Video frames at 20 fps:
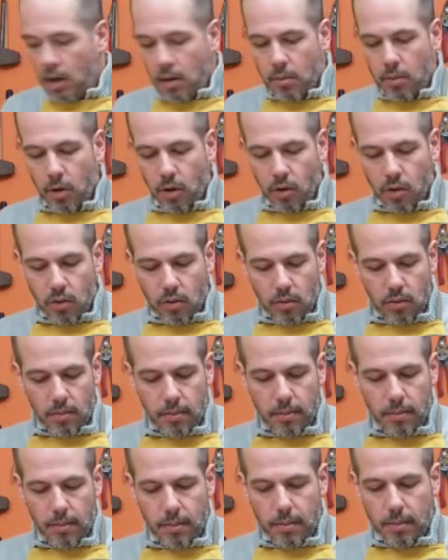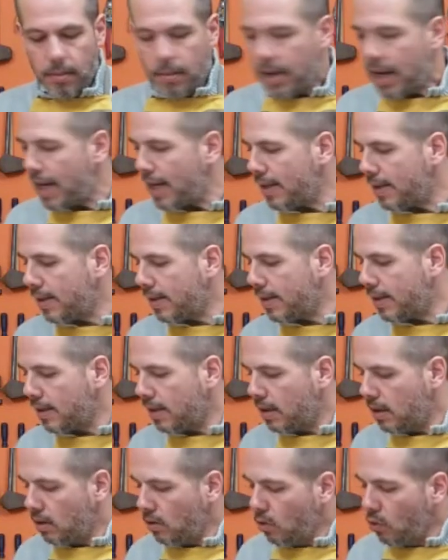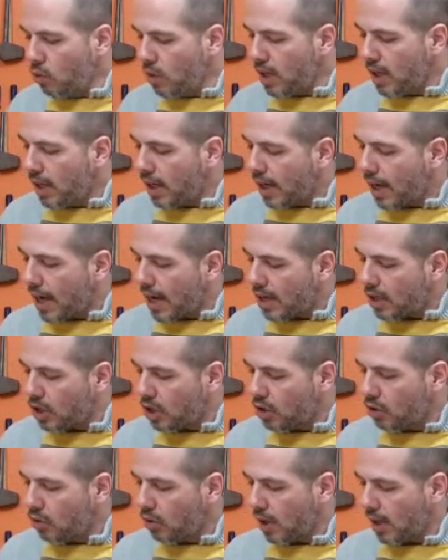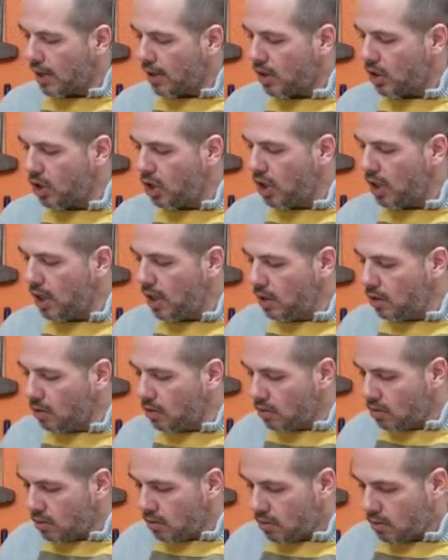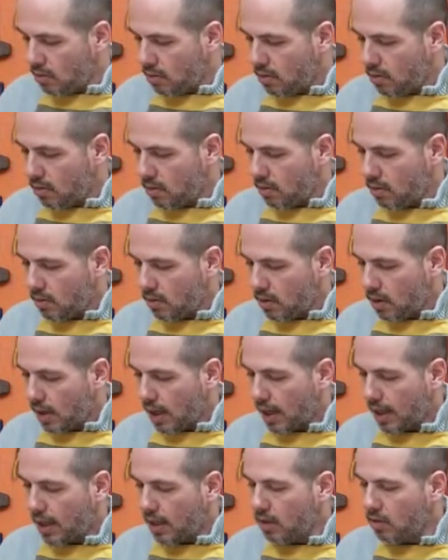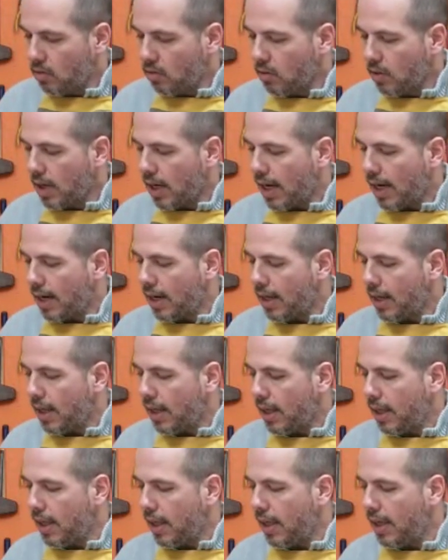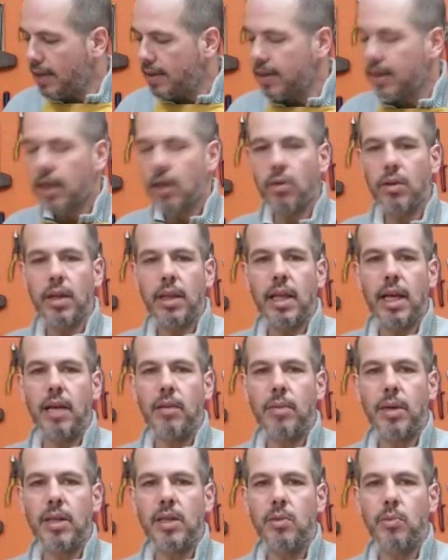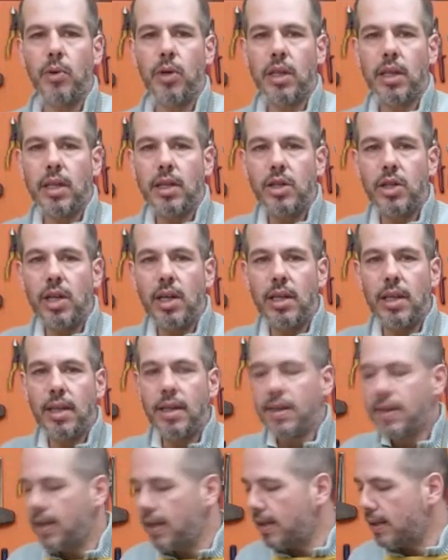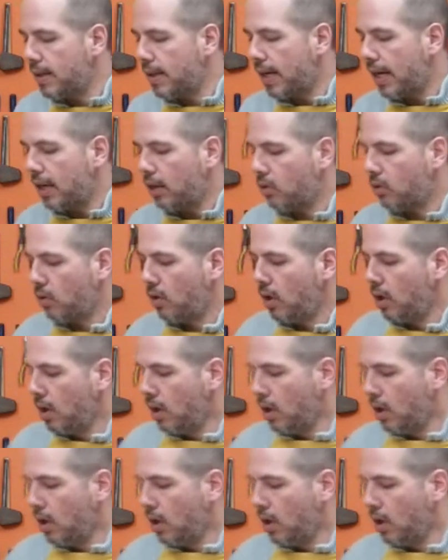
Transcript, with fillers: Bom, mas o encaixe do rastilho aqui no lugar, esse que é o detalhe mais importante, ele tem que ser exato.